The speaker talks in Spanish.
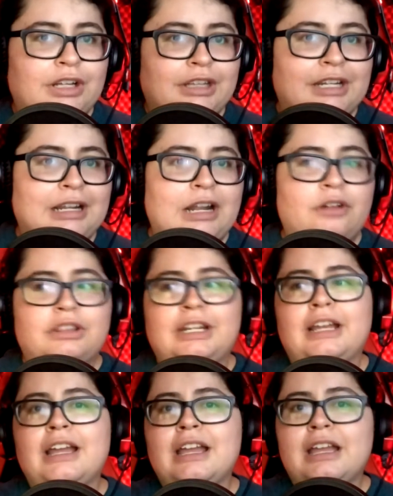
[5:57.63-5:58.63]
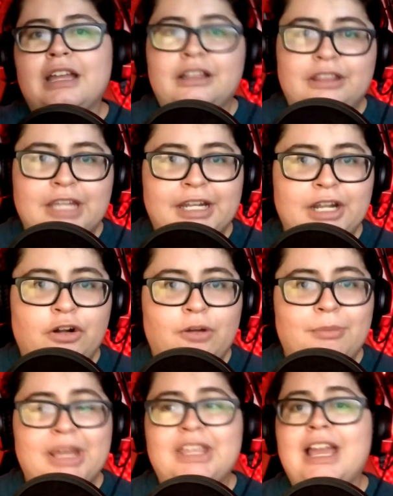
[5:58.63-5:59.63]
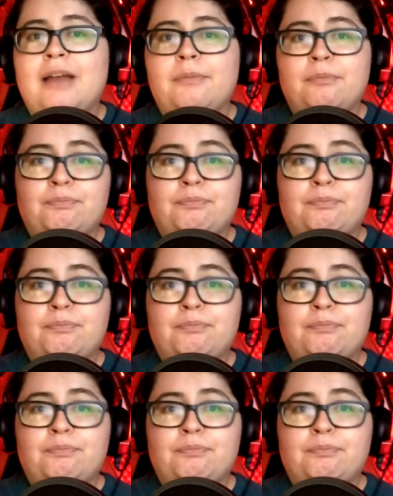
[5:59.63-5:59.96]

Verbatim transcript: Que tenía la otra, tiene comedia,